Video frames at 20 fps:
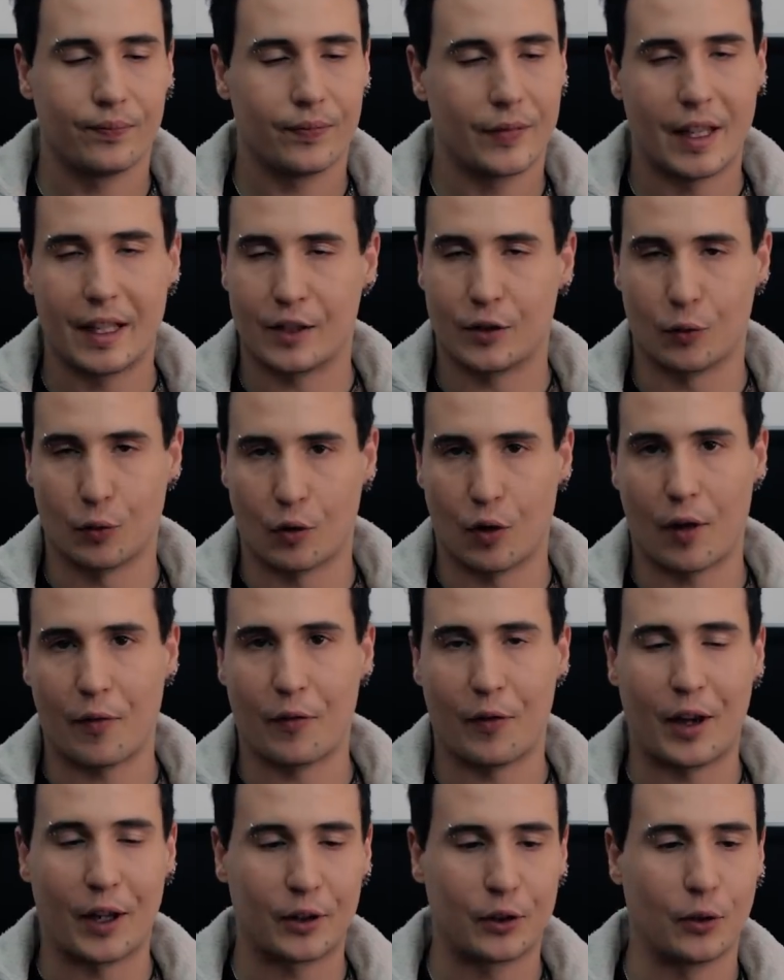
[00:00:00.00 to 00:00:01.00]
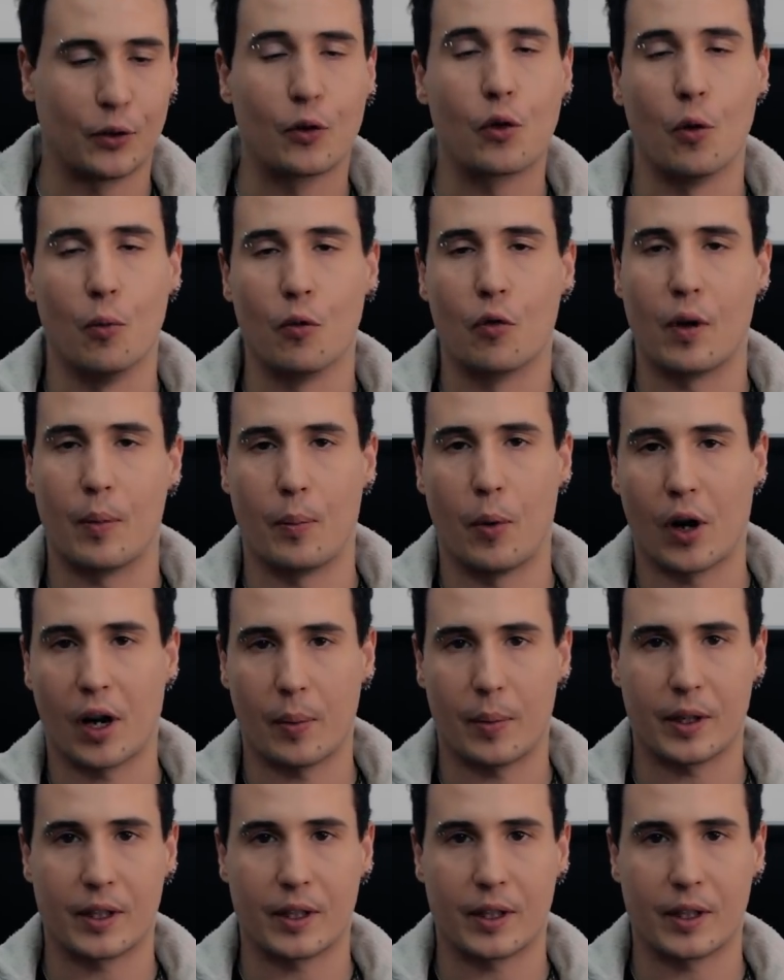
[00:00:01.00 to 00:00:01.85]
nessuno l'ha fatto, o comunque poche